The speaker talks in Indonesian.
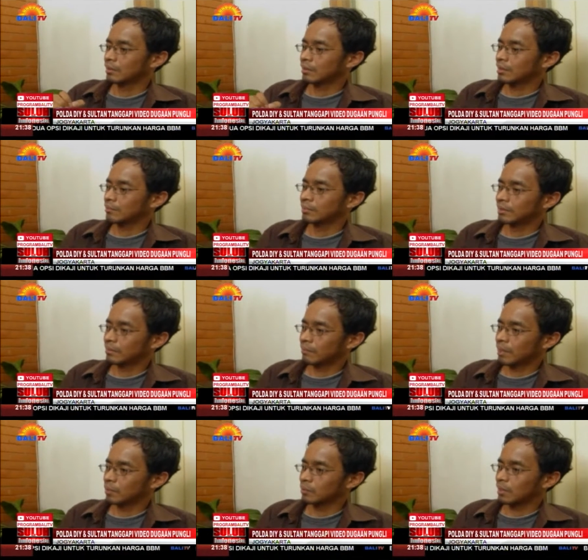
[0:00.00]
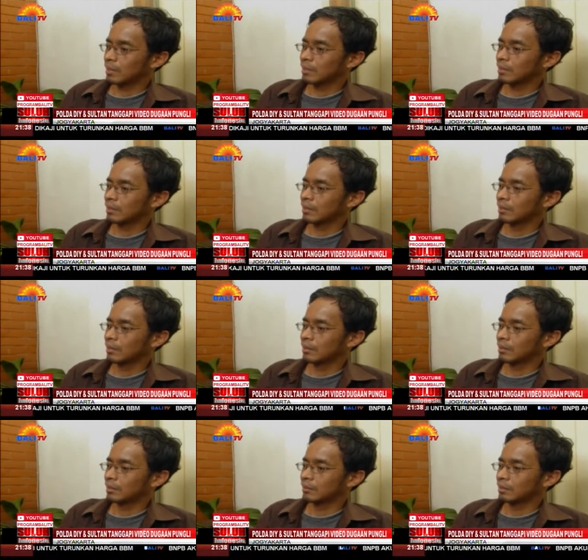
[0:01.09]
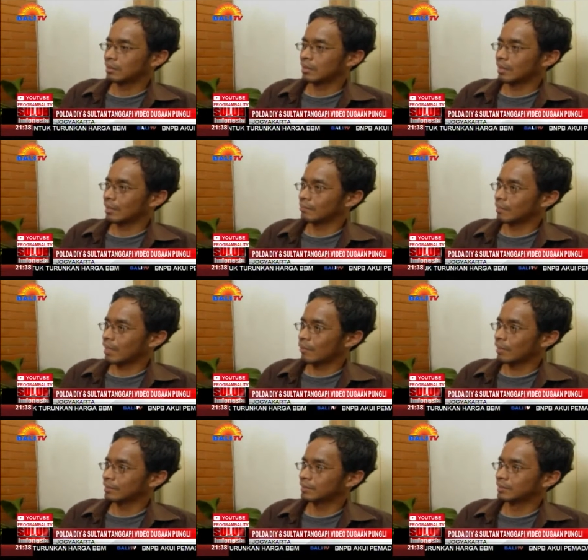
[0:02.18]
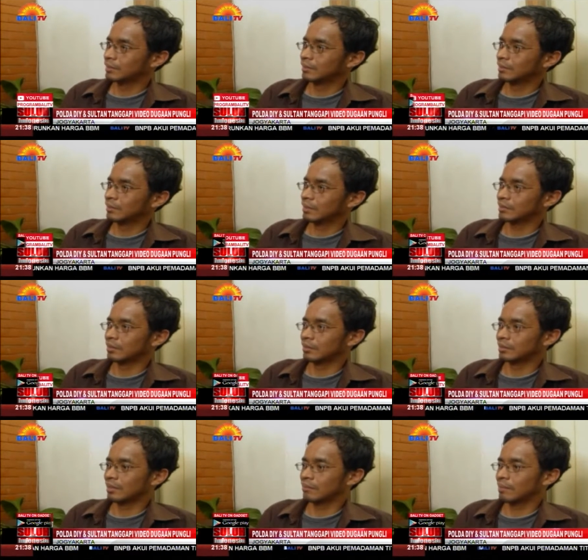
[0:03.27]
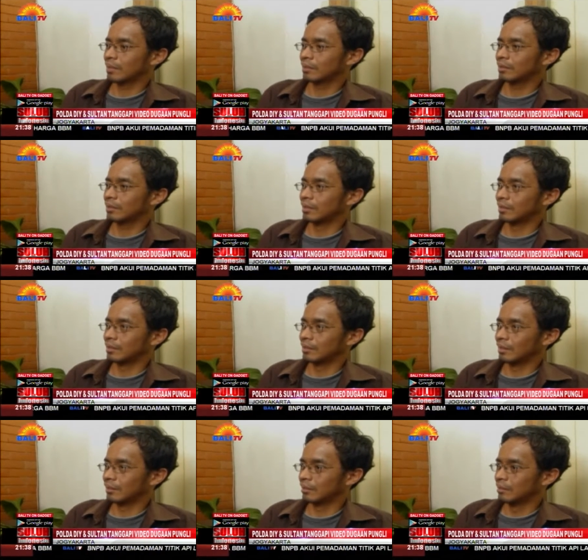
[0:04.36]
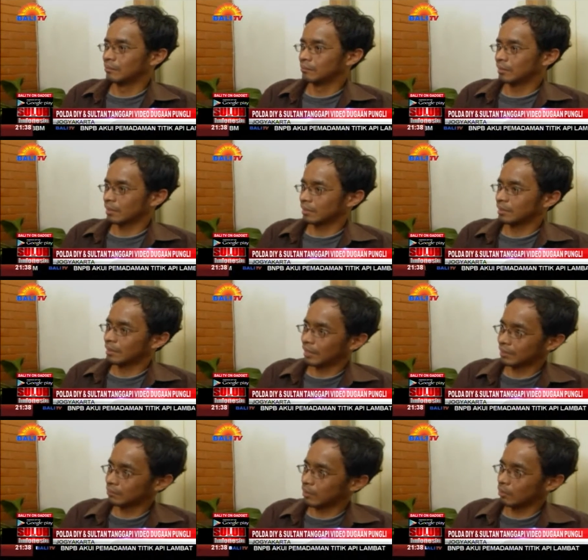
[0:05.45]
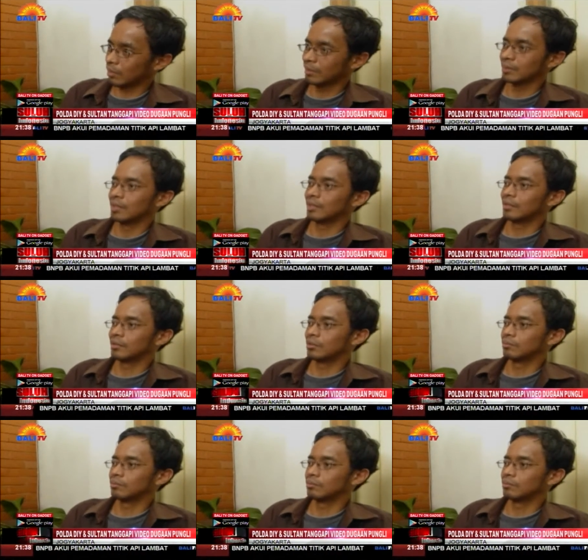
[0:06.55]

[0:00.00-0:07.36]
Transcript: kita bisa melakukan tindakan mengawasi kerja-kerja aparat negara yang terindikasi melakukan tindakan